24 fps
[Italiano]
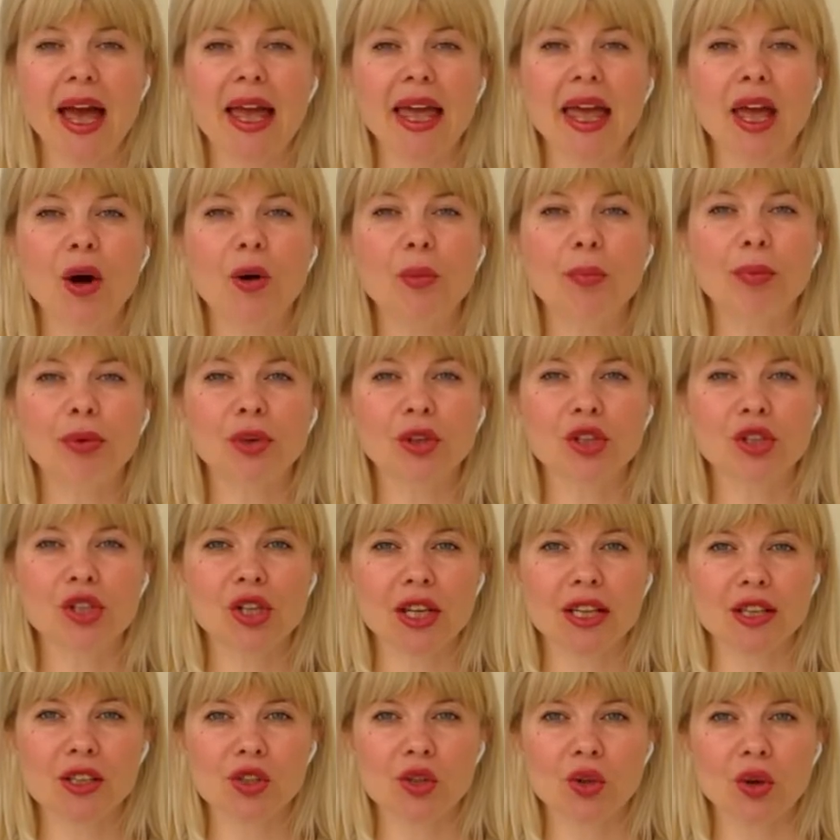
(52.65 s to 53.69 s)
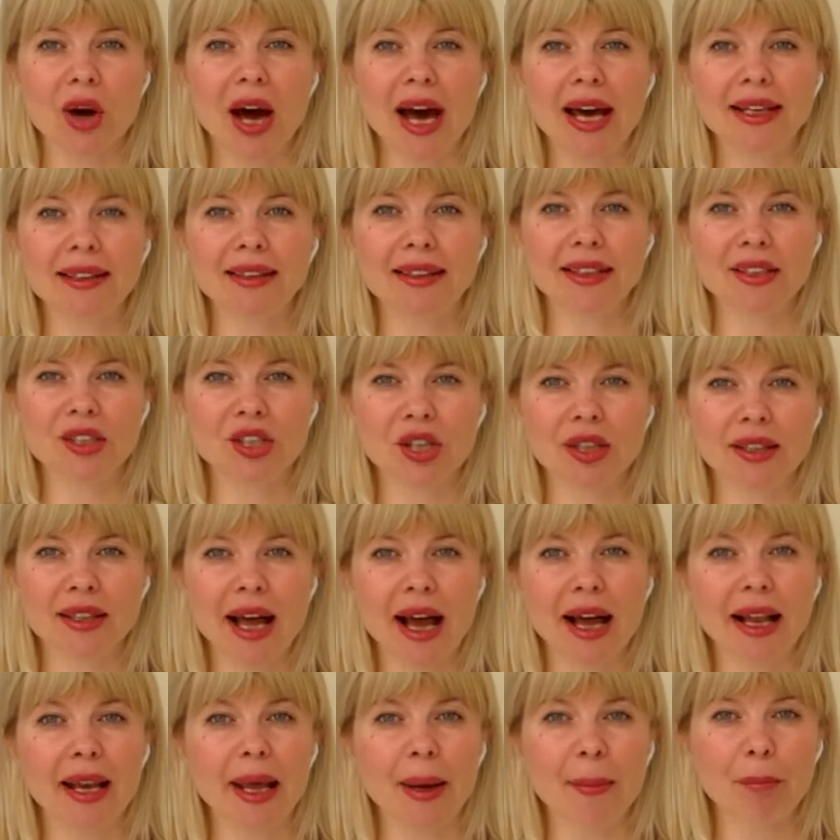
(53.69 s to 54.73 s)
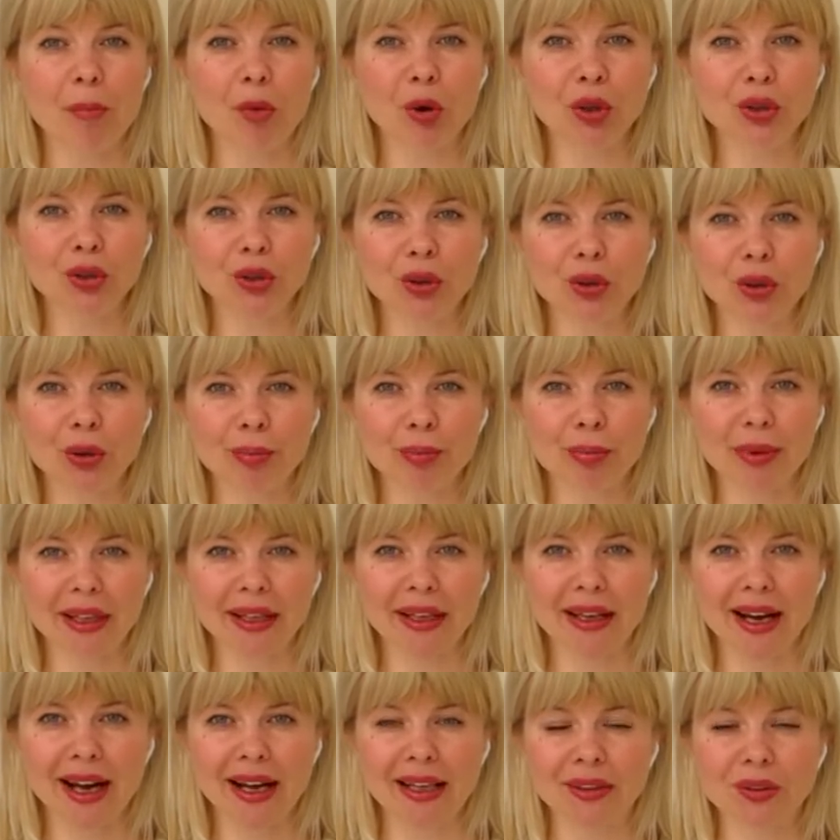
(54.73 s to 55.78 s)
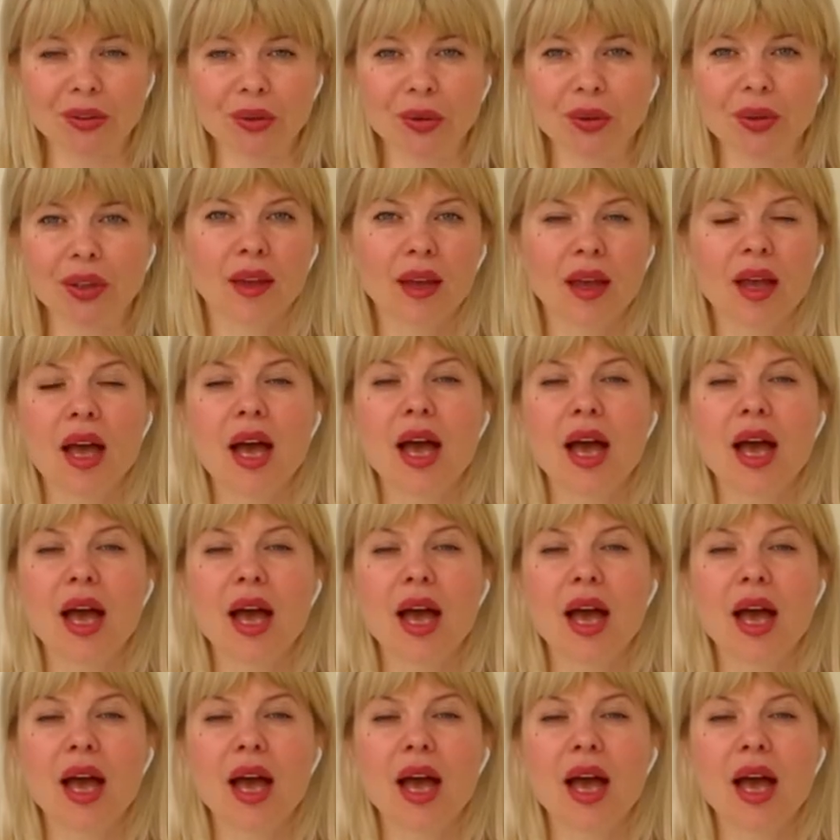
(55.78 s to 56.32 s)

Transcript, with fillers: È un processo artigianale molto complicato.